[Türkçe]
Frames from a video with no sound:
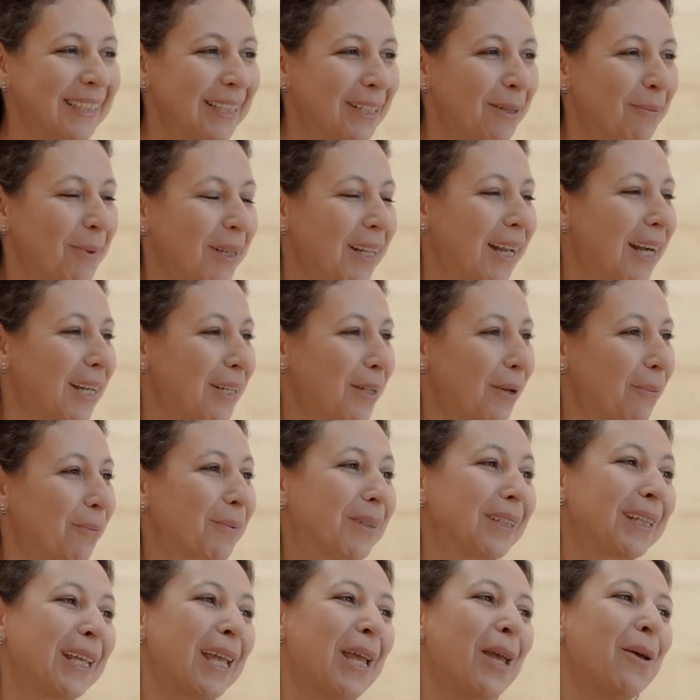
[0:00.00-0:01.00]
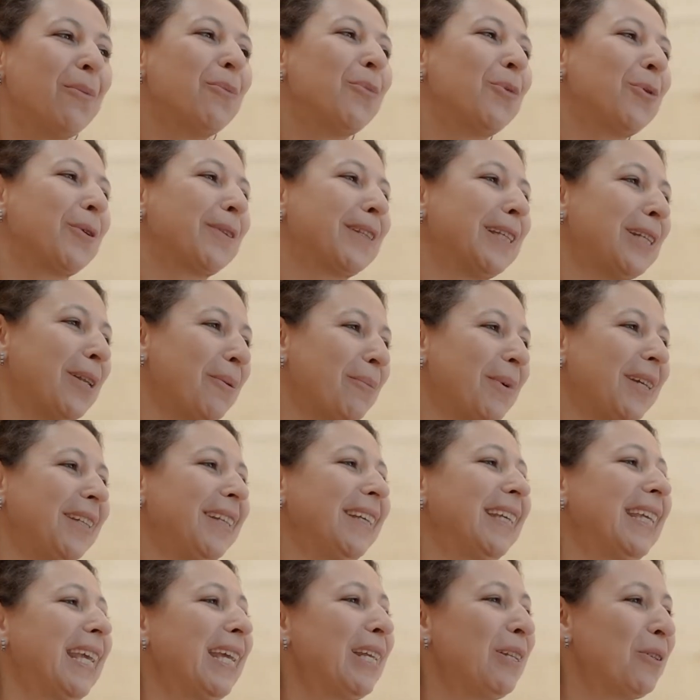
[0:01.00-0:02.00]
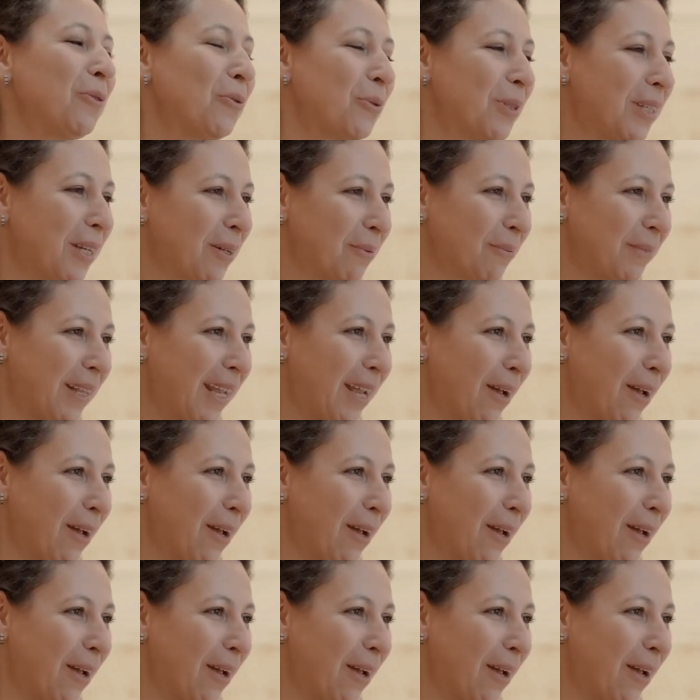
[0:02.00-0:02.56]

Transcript: denemeler yaptık. En büyük denemeyi de kendi üzerimde